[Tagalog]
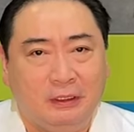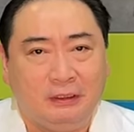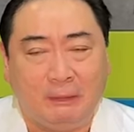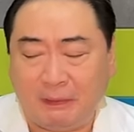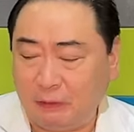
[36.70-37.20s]

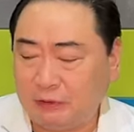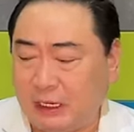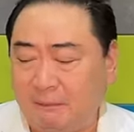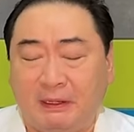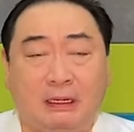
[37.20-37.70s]

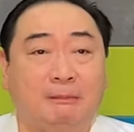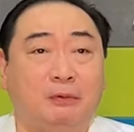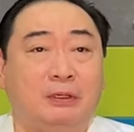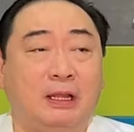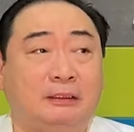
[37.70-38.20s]
Napag-usapan na
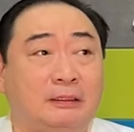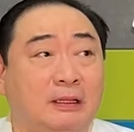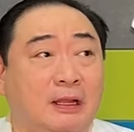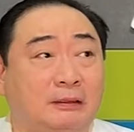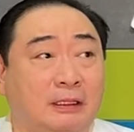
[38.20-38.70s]
po natin
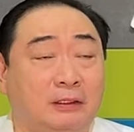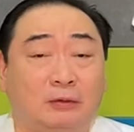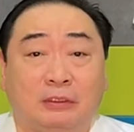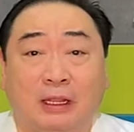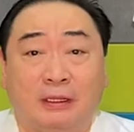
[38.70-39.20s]
dati
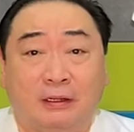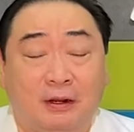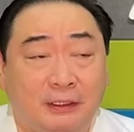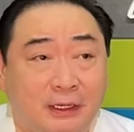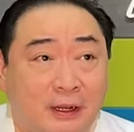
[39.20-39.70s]
yung
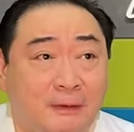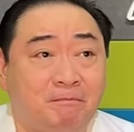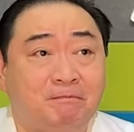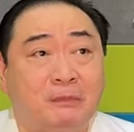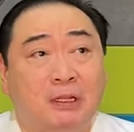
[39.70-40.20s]
tachycardia,
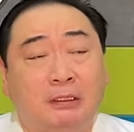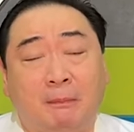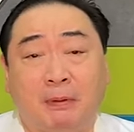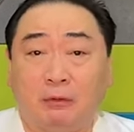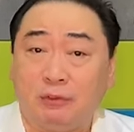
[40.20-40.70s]

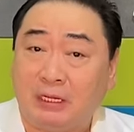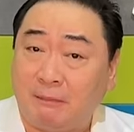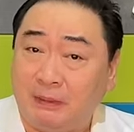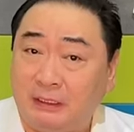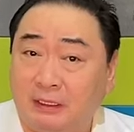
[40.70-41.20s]

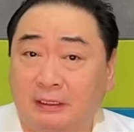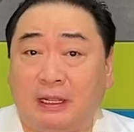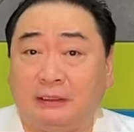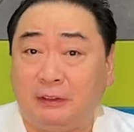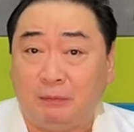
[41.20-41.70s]
napag-usapan na rin
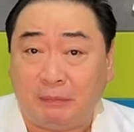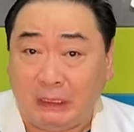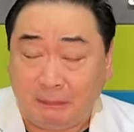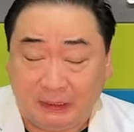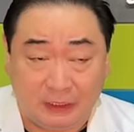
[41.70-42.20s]
natin yung
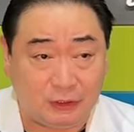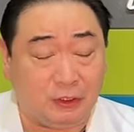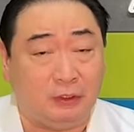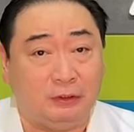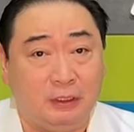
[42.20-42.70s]

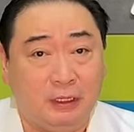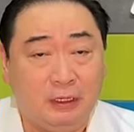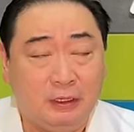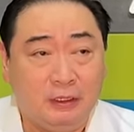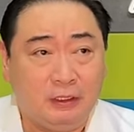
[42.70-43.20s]
palpitation.
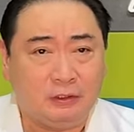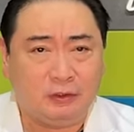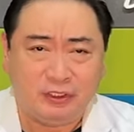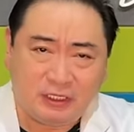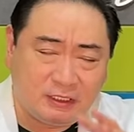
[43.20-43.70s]

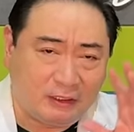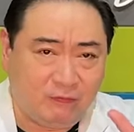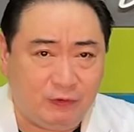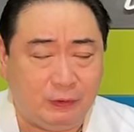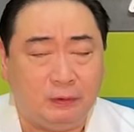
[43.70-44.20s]
So just a
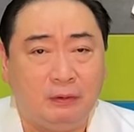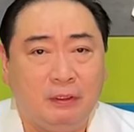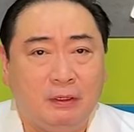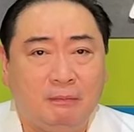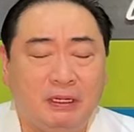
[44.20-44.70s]
review,
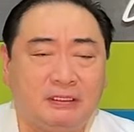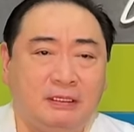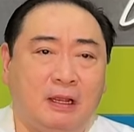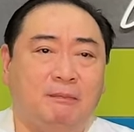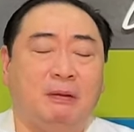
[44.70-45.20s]
pag
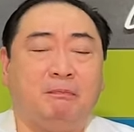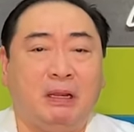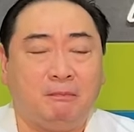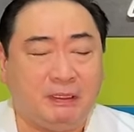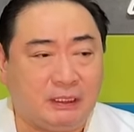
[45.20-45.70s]
sinabing
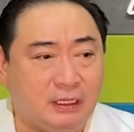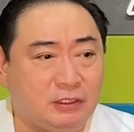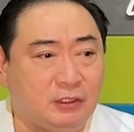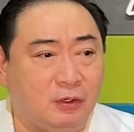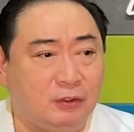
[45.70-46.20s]

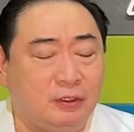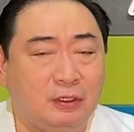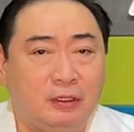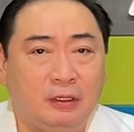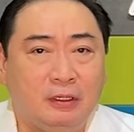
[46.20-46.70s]

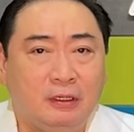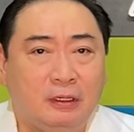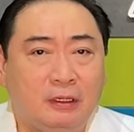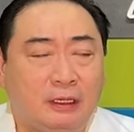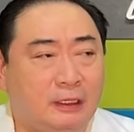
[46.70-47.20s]
palpitation,
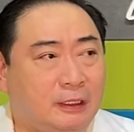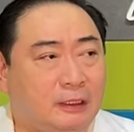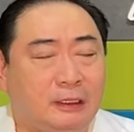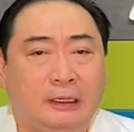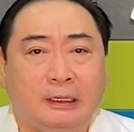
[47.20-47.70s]

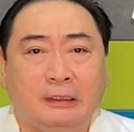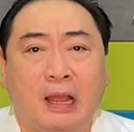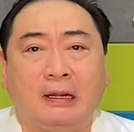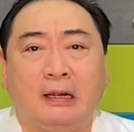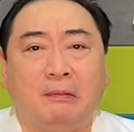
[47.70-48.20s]
eh,
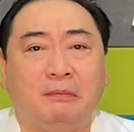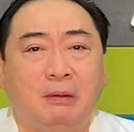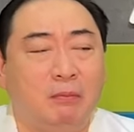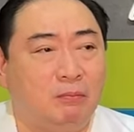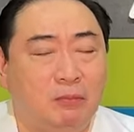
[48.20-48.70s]

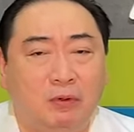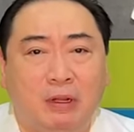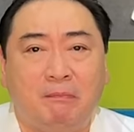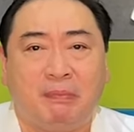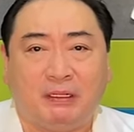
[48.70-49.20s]
nararamdaman mo
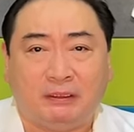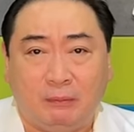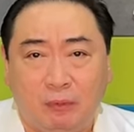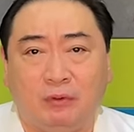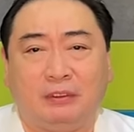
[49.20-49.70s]
ang
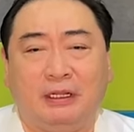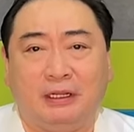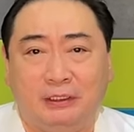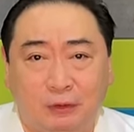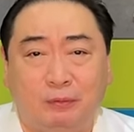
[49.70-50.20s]
pagtibok
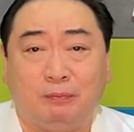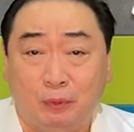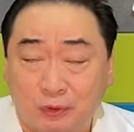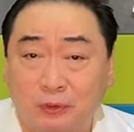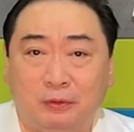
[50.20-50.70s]
ng inyong
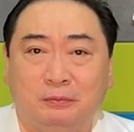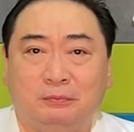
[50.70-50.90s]
puso.